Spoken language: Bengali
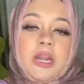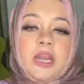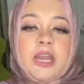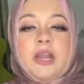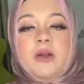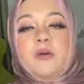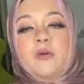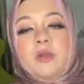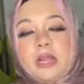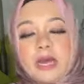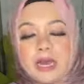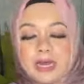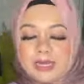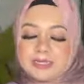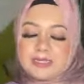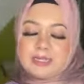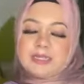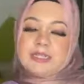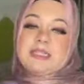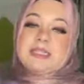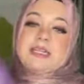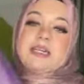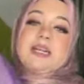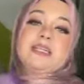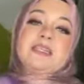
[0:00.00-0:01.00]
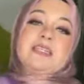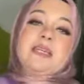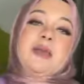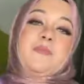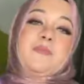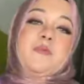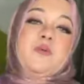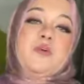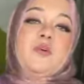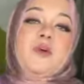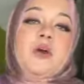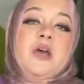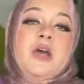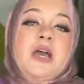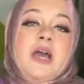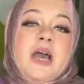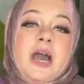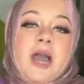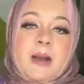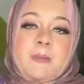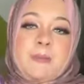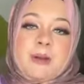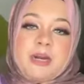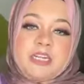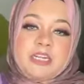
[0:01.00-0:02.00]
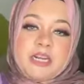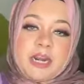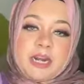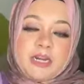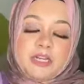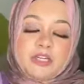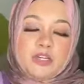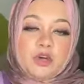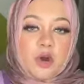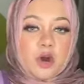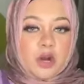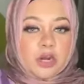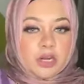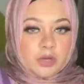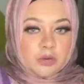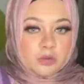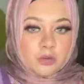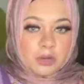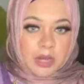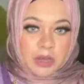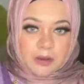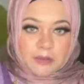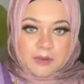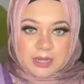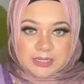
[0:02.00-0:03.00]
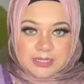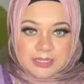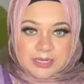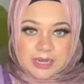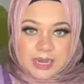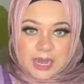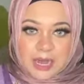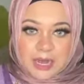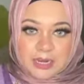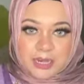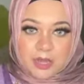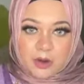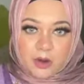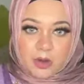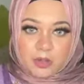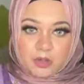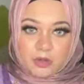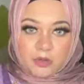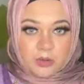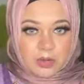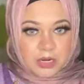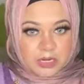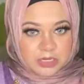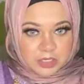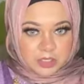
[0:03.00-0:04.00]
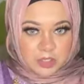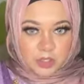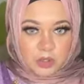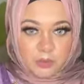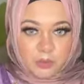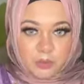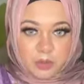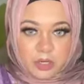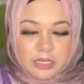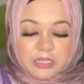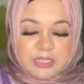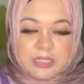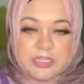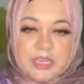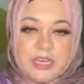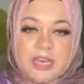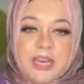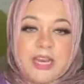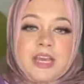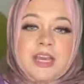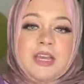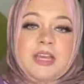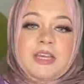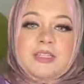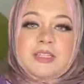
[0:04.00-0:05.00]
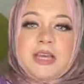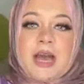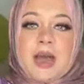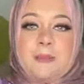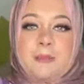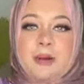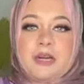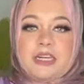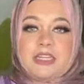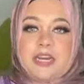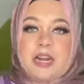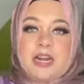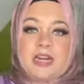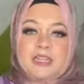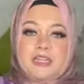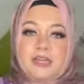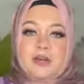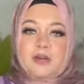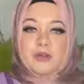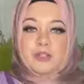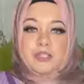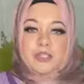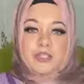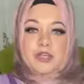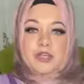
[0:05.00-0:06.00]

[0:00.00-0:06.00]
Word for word: অনেকগুলো আছে ঠিক আছে আপু আমার শাড়িটা অনেকগুলাও আছে কালকে কতগুলো ছিল বলেছি তা আমার শাড়িটা